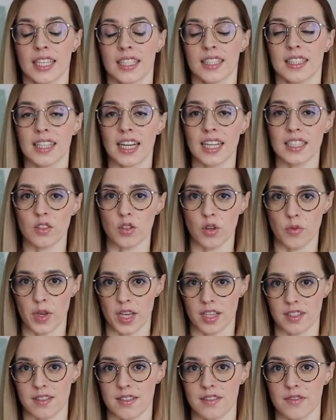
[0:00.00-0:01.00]

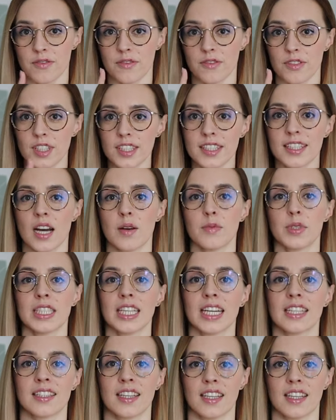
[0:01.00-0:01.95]
Natomiast witamina